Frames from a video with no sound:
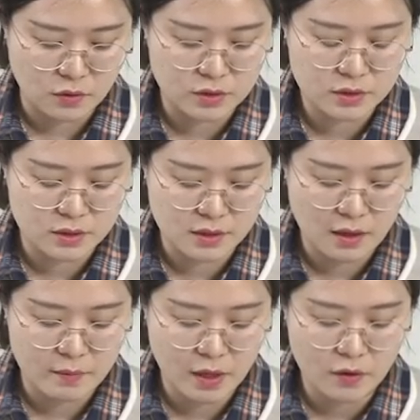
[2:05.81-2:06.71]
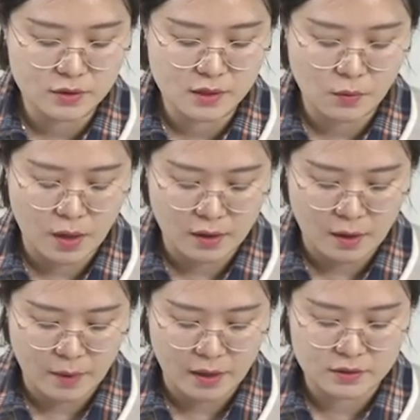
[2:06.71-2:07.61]
저는 그 사람이 헤어지자고
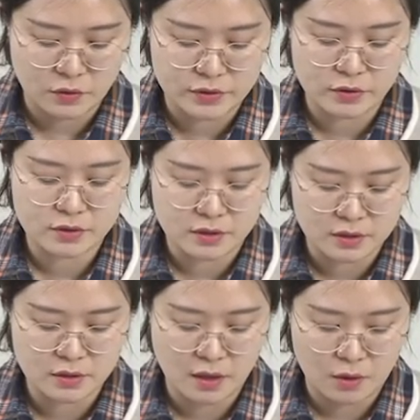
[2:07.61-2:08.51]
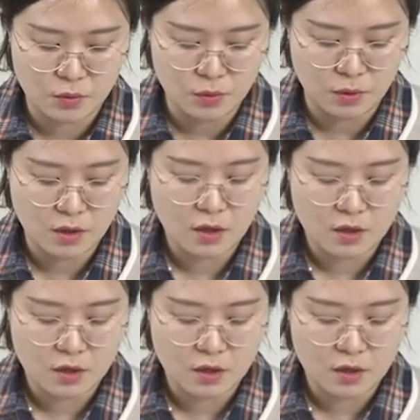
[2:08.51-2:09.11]
할까봐 전전긍긍하고